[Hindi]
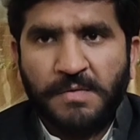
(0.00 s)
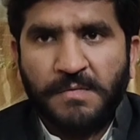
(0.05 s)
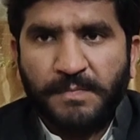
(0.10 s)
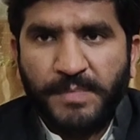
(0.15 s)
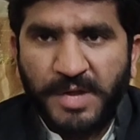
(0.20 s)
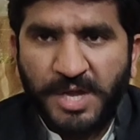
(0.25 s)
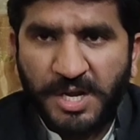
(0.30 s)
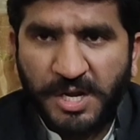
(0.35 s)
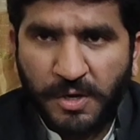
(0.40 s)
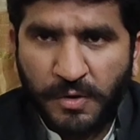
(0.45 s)

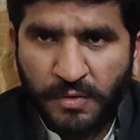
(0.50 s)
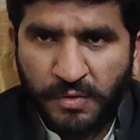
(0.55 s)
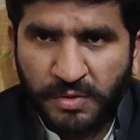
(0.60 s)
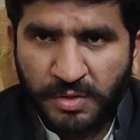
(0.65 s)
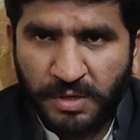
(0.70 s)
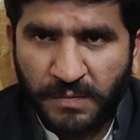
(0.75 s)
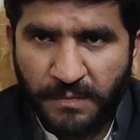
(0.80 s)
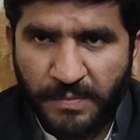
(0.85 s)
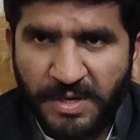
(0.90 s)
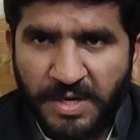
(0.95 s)
पहला
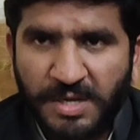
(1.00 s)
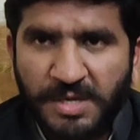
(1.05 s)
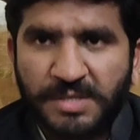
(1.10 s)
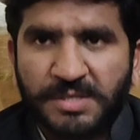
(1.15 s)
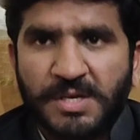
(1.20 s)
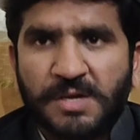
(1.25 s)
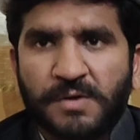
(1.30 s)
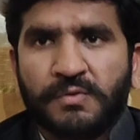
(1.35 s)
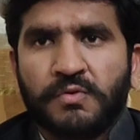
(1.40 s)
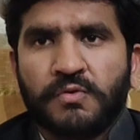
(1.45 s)
उसका परज
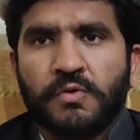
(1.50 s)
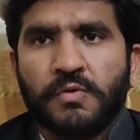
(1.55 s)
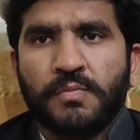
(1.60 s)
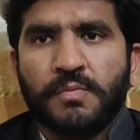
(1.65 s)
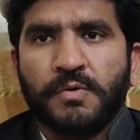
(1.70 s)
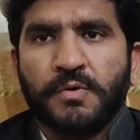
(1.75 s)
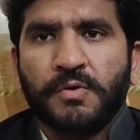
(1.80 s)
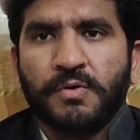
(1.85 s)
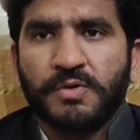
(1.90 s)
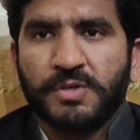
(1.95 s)
है उसको
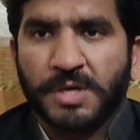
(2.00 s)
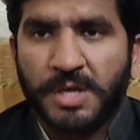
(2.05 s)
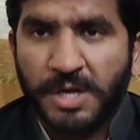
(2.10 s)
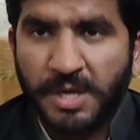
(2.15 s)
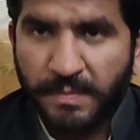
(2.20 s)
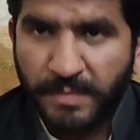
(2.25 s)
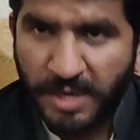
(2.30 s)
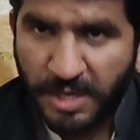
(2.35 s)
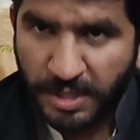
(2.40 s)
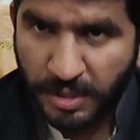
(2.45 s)
बोलो
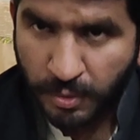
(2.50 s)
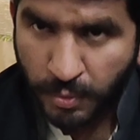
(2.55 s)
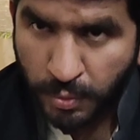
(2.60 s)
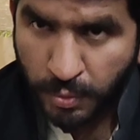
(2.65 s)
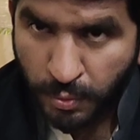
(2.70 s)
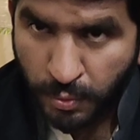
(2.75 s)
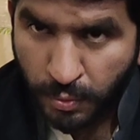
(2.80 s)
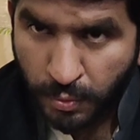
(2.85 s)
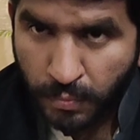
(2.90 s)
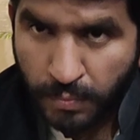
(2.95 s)
सलाम अली
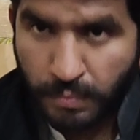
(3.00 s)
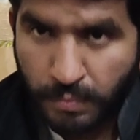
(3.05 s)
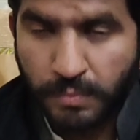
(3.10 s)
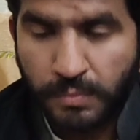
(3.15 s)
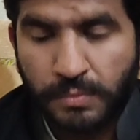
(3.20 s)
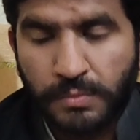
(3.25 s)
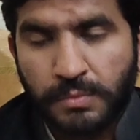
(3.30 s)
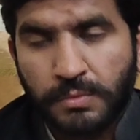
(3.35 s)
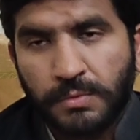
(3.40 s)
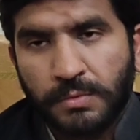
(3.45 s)
खूब
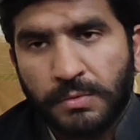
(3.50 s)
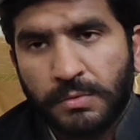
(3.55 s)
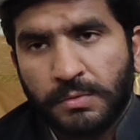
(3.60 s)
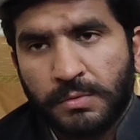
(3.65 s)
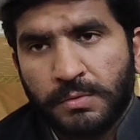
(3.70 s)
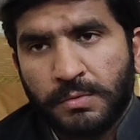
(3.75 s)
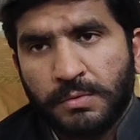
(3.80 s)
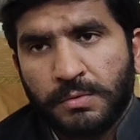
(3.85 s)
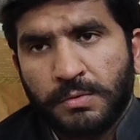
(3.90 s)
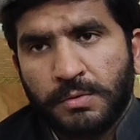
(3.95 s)

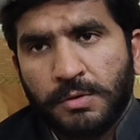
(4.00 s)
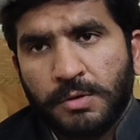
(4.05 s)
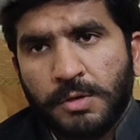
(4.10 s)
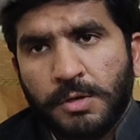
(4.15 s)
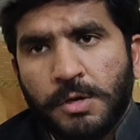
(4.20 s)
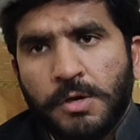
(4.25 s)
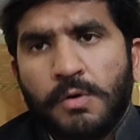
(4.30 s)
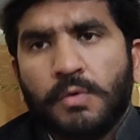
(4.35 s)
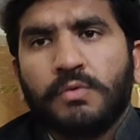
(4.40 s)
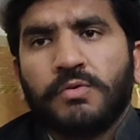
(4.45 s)

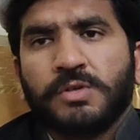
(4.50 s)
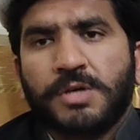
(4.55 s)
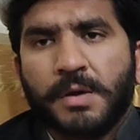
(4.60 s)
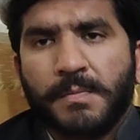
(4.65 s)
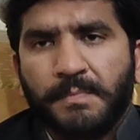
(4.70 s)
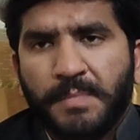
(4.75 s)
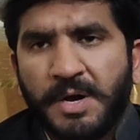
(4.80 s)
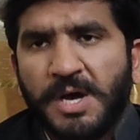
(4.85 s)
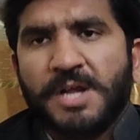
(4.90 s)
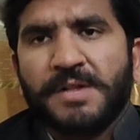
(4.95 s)
उसका
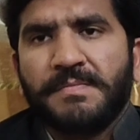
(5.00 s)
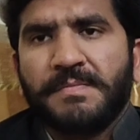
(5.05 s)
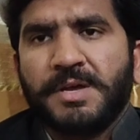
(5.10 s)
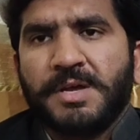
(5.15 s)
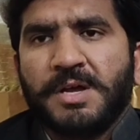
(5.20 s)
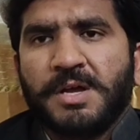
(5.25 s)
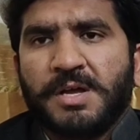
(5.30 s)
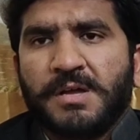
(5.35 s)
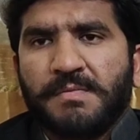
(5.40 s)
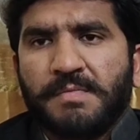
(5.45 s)
बाद में
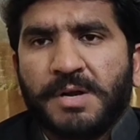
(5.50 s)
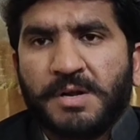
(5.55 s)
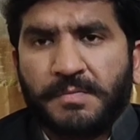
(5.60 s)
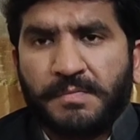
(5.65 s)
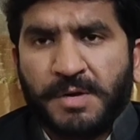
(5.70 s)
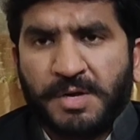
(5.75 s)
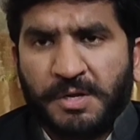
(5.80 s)
आगे बक बक